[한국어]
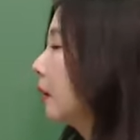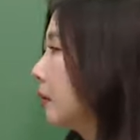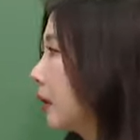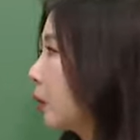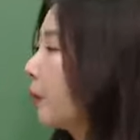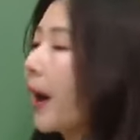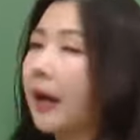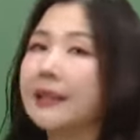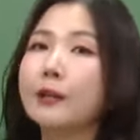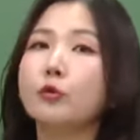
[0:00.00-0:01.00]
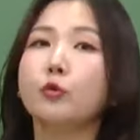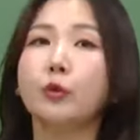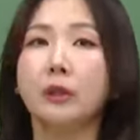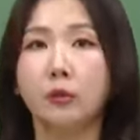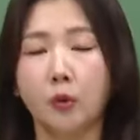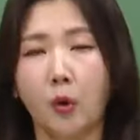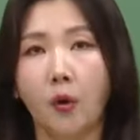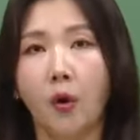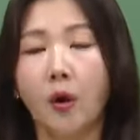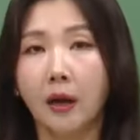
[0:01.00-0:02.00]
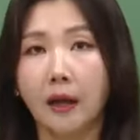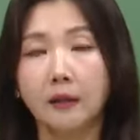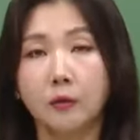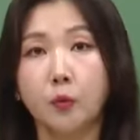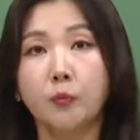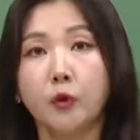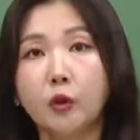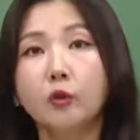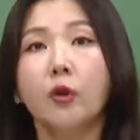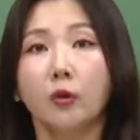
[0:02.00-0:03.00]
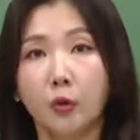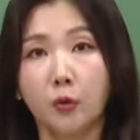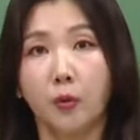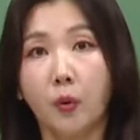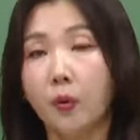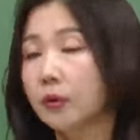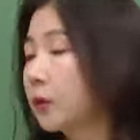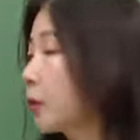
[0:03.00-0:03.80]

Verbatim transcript: 그대로 받아주고 있죠 좀 쉬운 언어로 어, 그래서